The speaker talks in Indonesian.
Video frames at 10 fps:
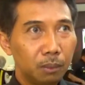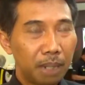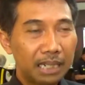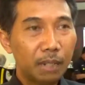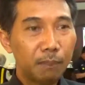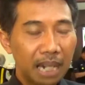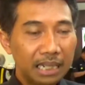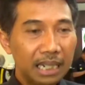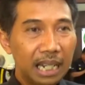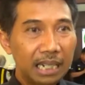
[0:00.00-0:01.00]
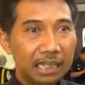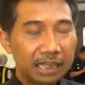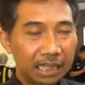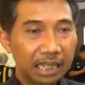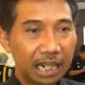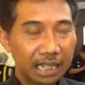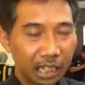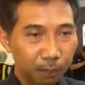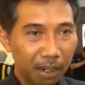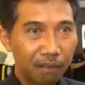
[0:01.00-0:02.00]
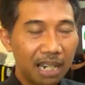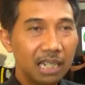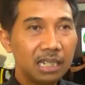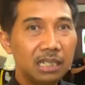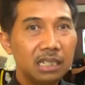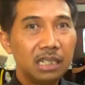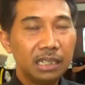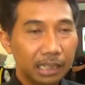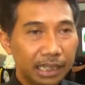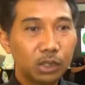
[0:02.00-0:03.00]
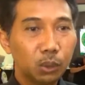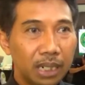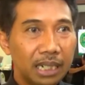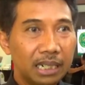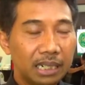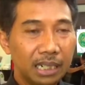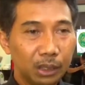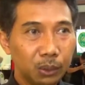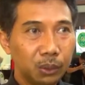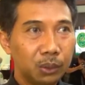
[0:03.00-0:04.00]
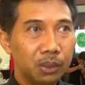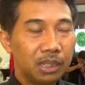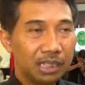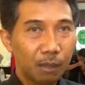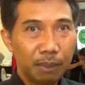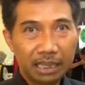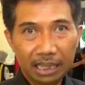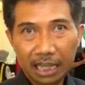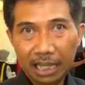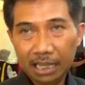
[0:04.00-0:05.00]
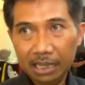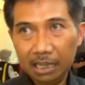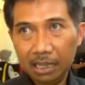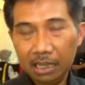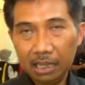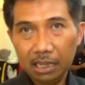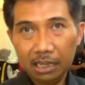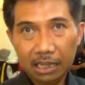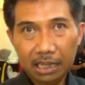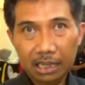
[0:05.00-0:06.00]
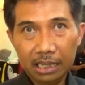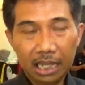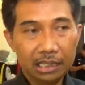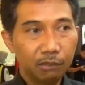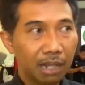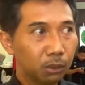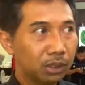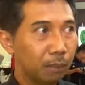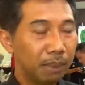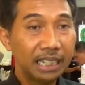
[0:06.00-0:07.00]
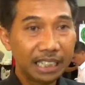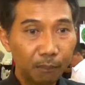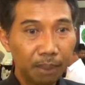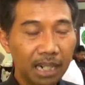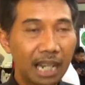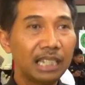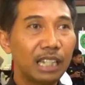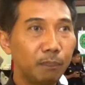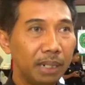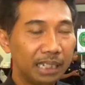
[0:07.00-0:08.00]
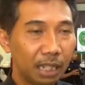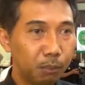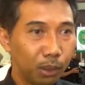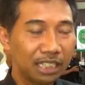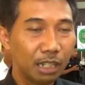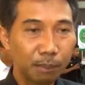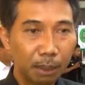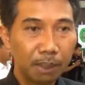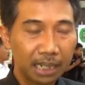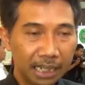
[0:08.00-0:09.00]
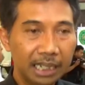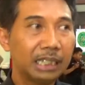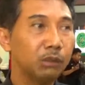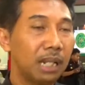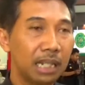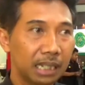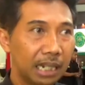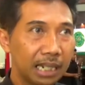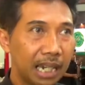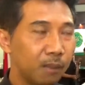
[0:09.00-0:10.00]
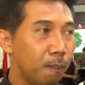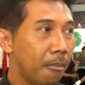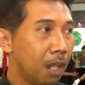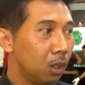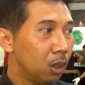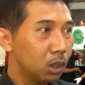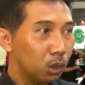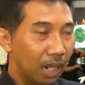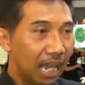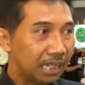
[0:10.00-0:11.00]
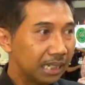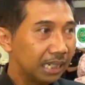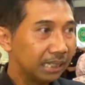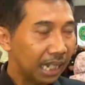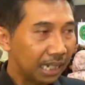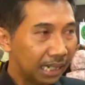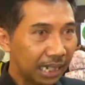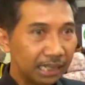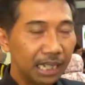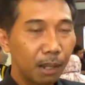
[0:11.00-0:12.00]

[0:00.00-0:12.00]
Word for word: badan peradilan jajarannya ke bawah, dites urin, itu sampai dengan dikasih waktu sampai Desember akan tapi kita bulan September ini kita sudah laksanakan soal hasil kita lihat nanti